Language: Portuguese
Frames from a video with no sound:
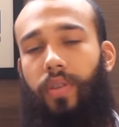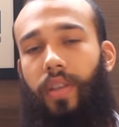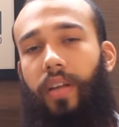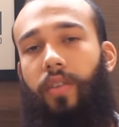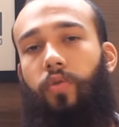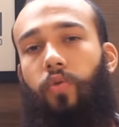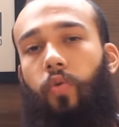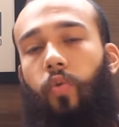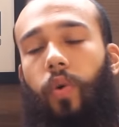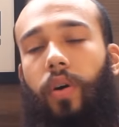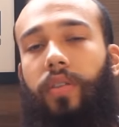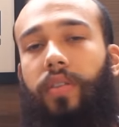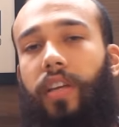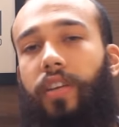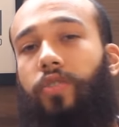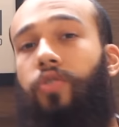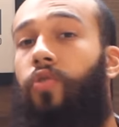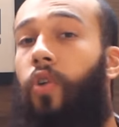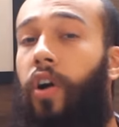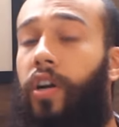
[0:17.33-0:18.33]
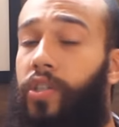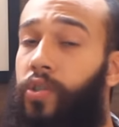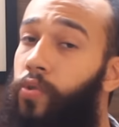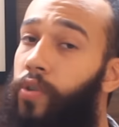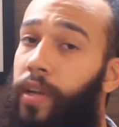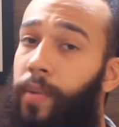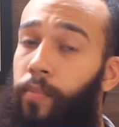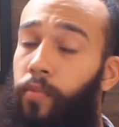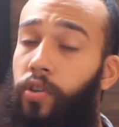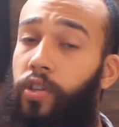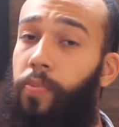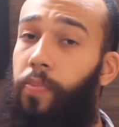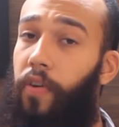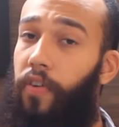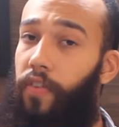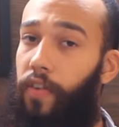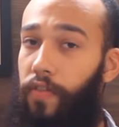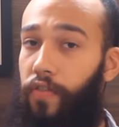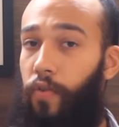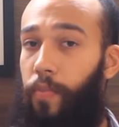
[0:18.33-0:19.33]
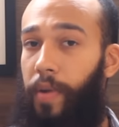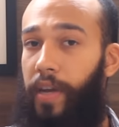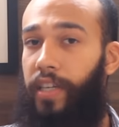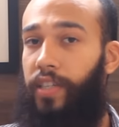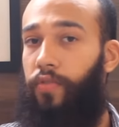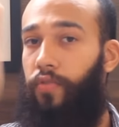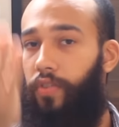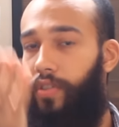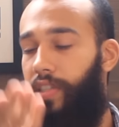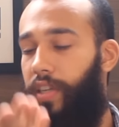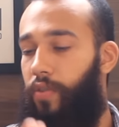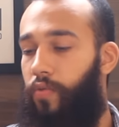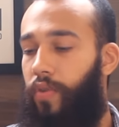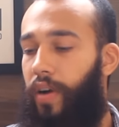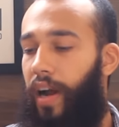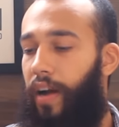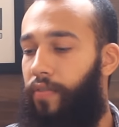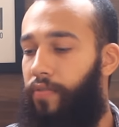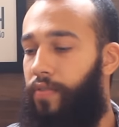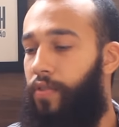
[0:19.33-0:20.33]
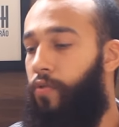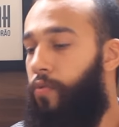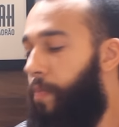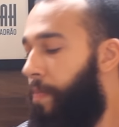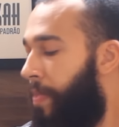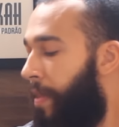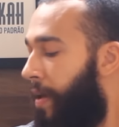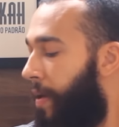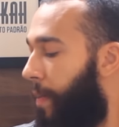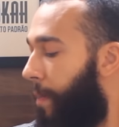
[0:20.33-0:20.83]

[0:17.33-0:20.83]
um tanto quanto exótico que muito provavelmente você nunca viu.